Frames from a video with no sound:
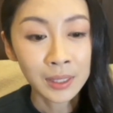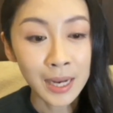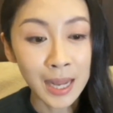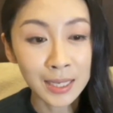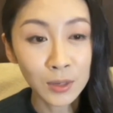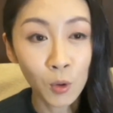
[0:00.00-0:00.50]
ฉั
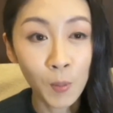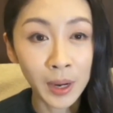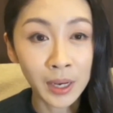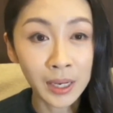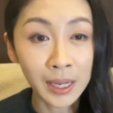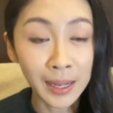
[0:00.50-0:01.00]
นอาจจะดูเห
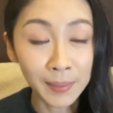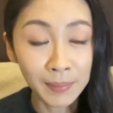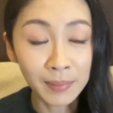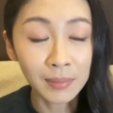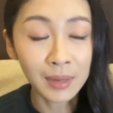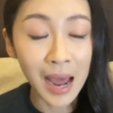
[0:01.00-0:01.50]
มือนยิ้
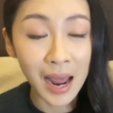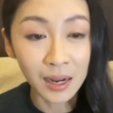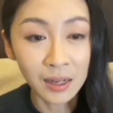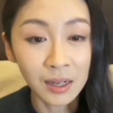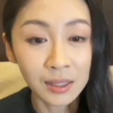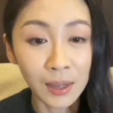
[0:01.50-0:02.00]
มร่า
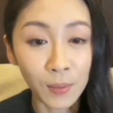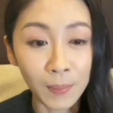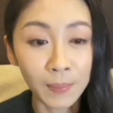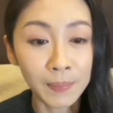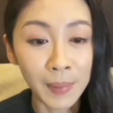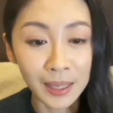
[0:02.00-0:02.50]
เริงแต่
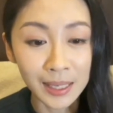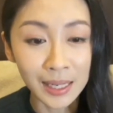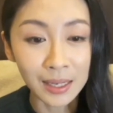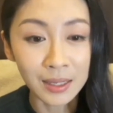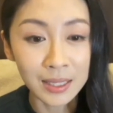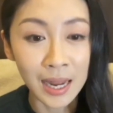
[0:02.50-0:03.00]
บาง
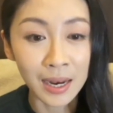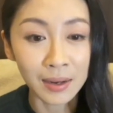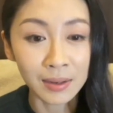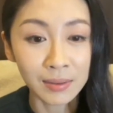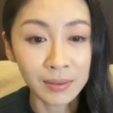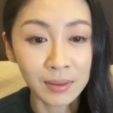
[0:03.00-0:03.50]
ทีคือฉัน
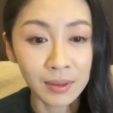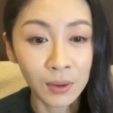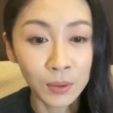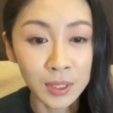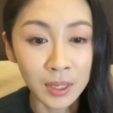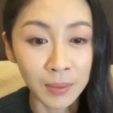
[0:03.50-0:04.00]

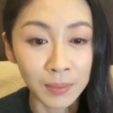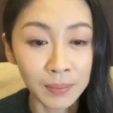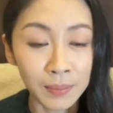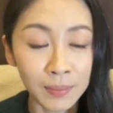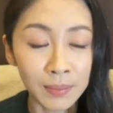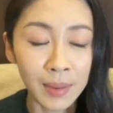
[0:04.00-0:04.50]
รู้สึก
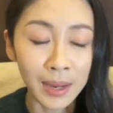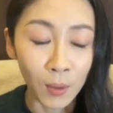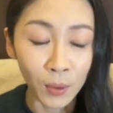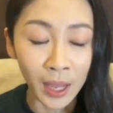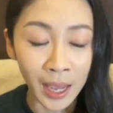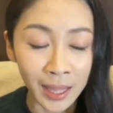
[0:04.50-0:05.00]
ไม่
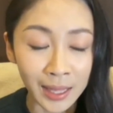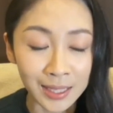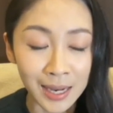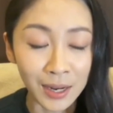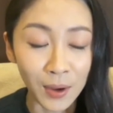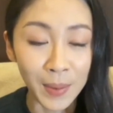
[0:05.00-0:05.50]
โอเคแต่
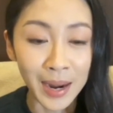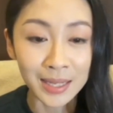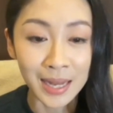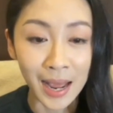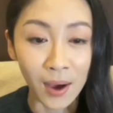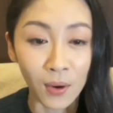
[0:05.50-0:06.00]
ฉันก็ไม่
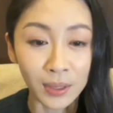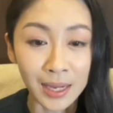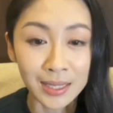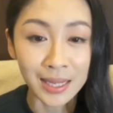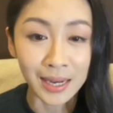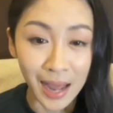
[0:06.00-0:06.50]
ได้แสดงออก
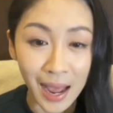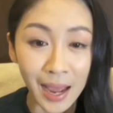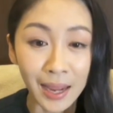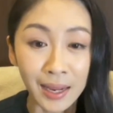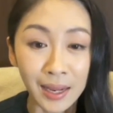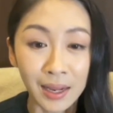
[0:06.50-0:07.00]
ทางสีหน้า
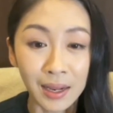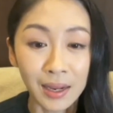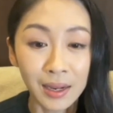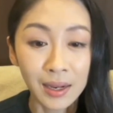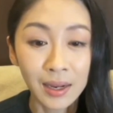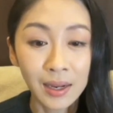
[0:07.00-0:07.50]

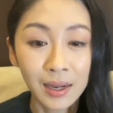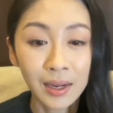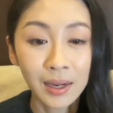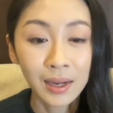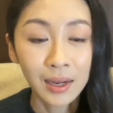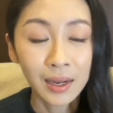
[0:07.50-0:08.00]

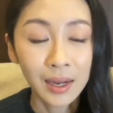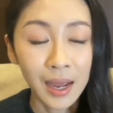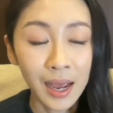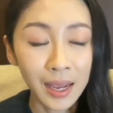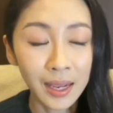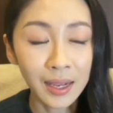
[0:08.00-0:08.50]

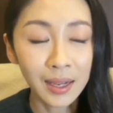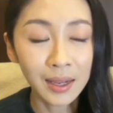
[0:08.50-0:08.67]
ให้